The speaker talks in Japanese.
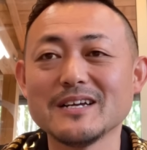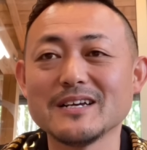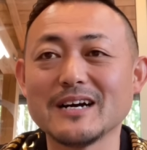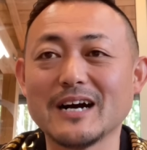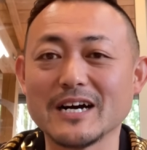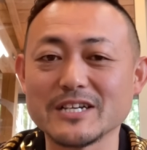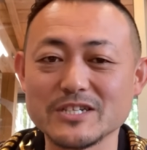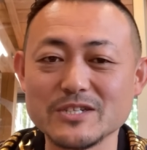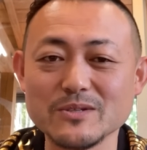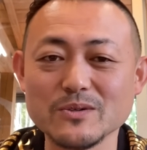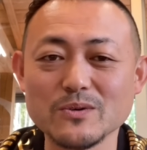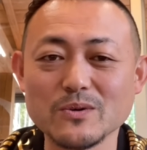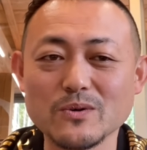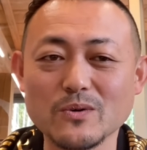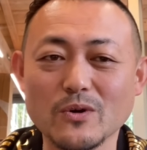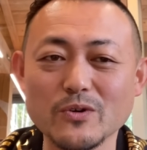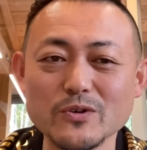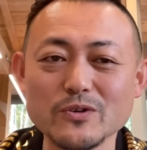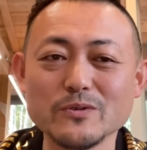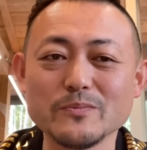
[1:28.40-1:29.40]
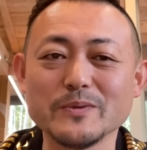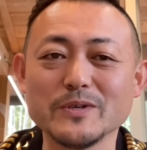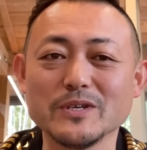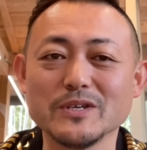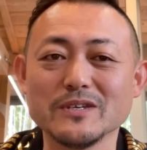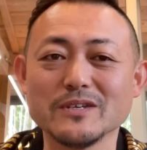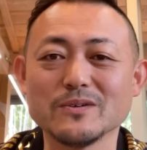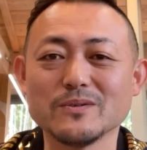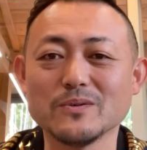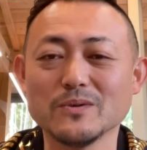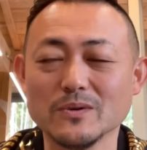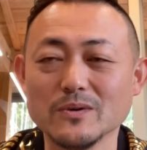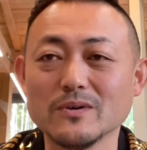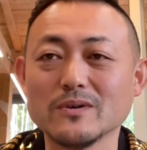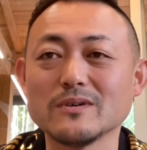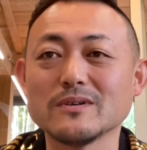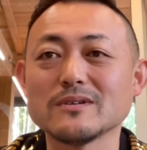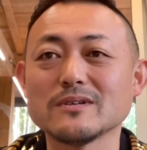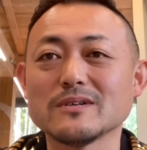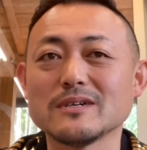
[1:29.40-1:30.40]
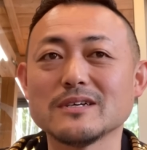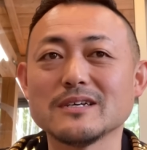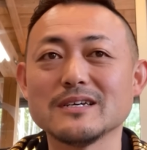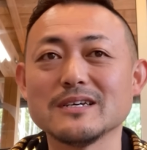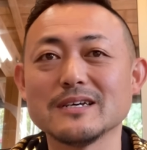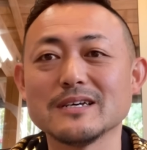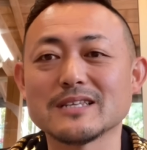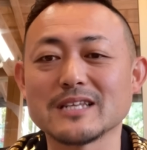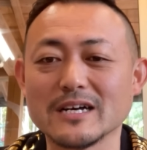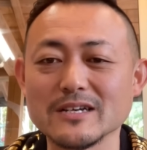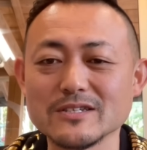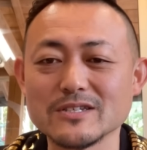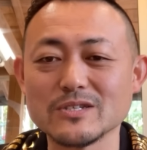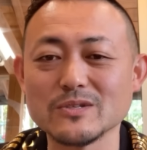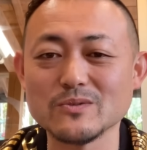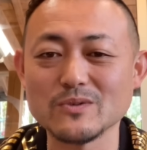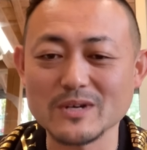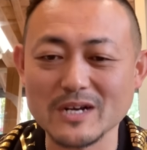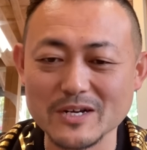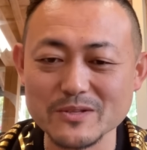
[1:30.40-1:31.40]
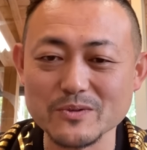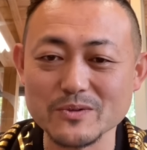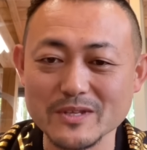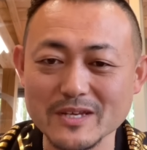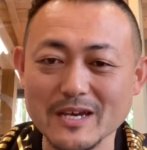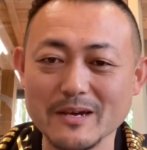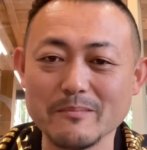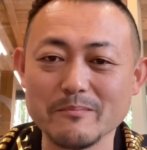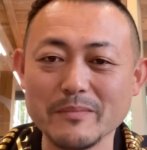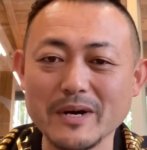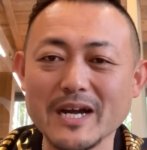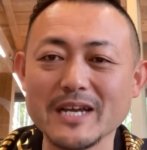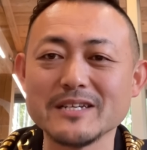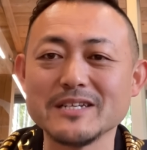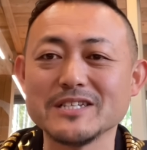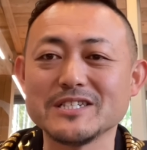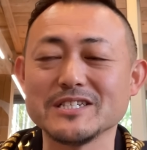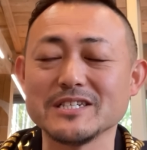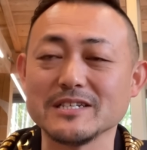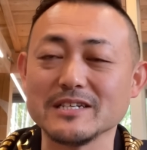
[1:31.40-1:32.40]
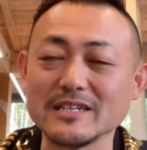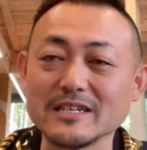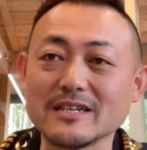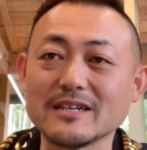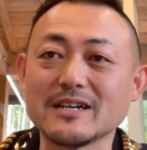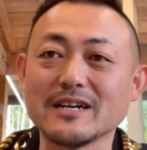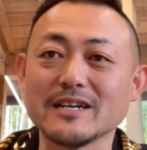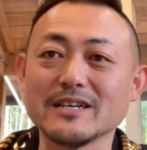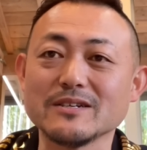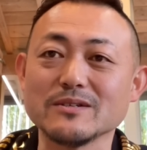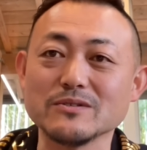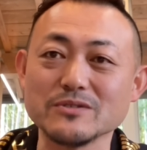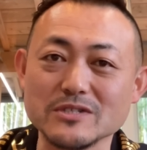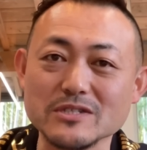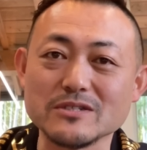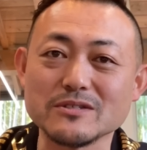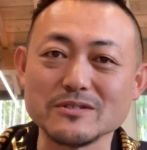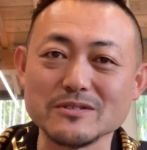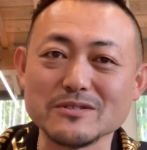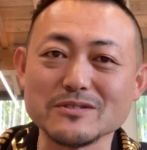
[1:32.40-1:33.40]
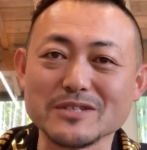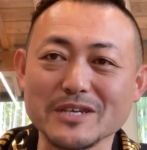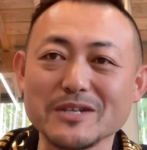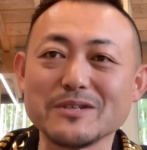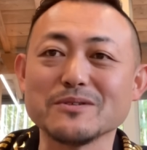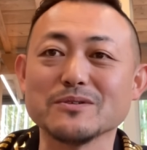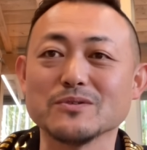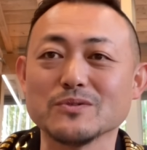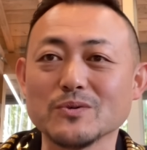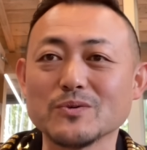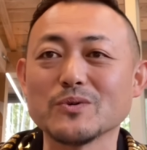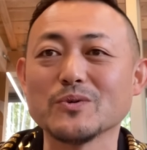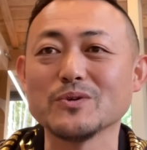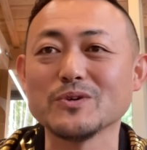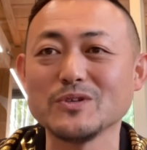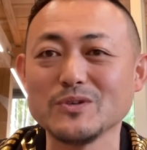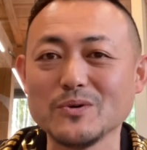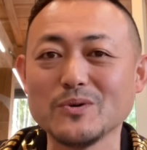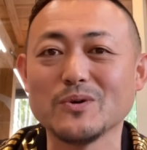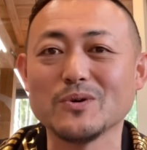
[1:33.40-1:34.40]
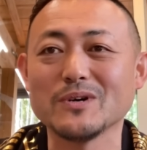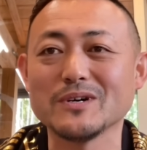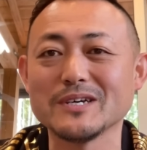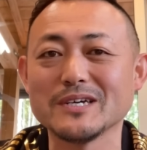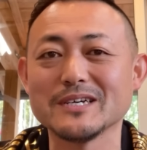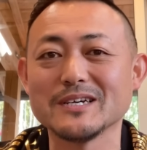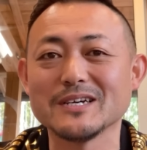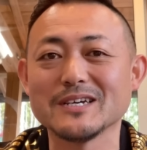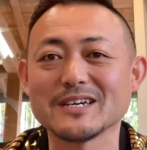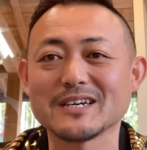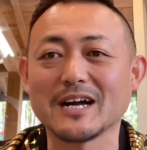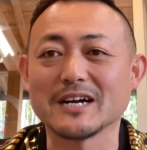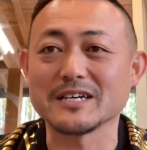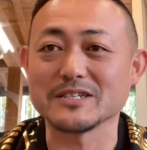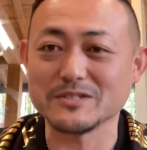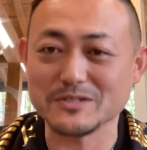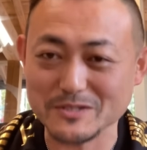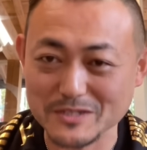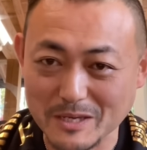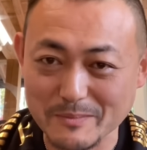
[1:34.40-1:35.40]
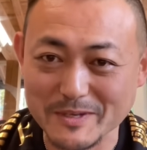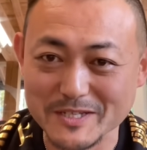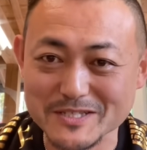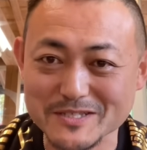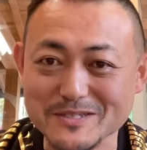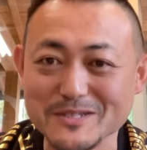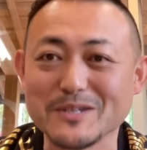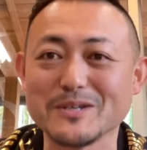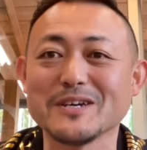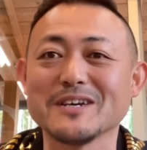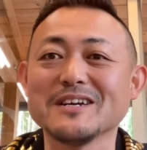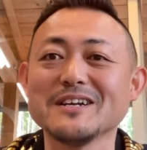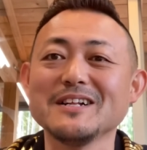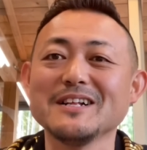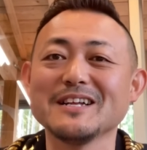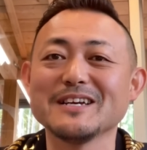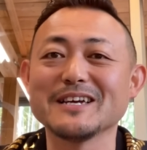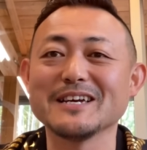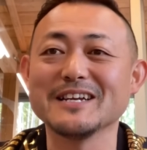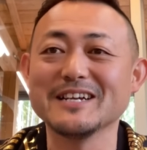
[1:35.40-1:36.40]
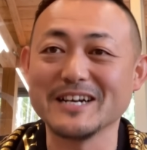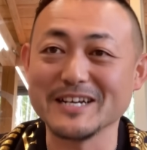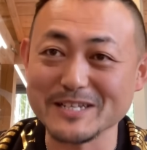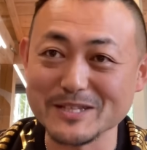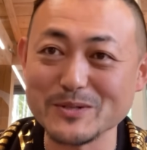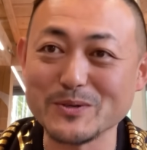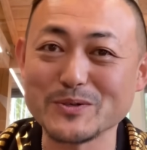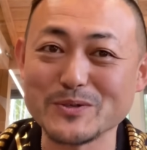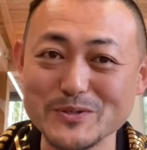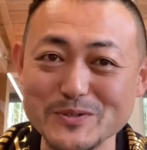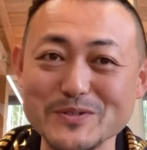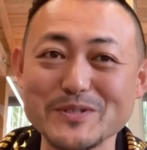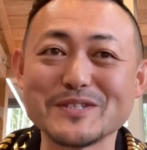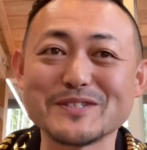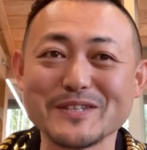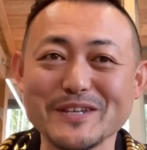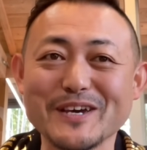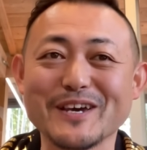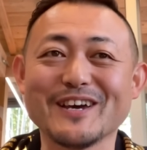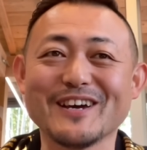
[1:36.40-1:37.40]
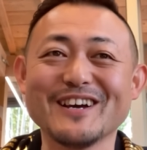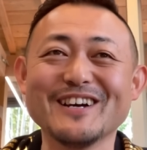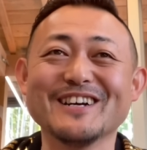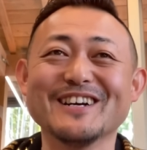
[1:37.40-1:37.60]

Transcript: 足の小指を、えー、タンスの角で毎日1回打ち続ける呪いを、えー、かけ続けますって、え LINE で送るんですね。